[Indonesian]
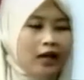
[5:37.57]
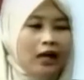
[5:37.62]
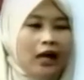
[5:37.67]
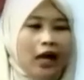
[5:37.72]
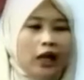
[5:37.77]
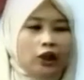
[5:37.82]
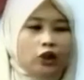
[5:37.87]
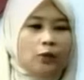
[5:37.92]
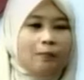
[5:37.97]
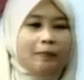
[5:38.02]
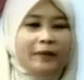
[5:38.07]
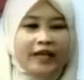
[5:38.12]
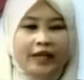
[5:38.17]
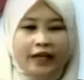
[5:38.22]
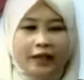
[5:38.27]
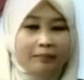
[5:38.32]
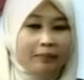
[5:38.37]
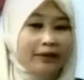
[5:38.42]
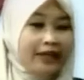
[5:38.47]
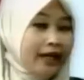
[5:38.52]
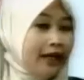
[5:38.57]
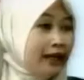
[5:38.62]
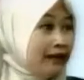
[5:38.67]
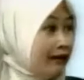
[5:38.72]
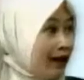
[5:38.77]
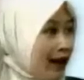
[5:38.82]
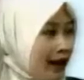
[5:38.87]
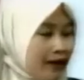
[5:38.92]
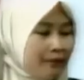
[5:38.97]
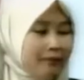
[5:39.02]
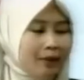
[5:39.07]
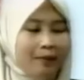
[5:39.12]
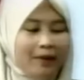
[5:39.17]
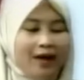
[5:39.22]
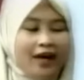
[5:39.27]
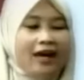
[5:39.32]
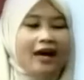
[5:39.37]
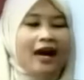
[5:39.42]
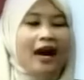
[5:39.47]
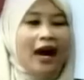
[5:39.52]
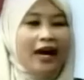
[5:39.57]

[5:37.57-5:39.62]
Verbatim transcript: atau penyakit-penyakit lain memang mm -hmm.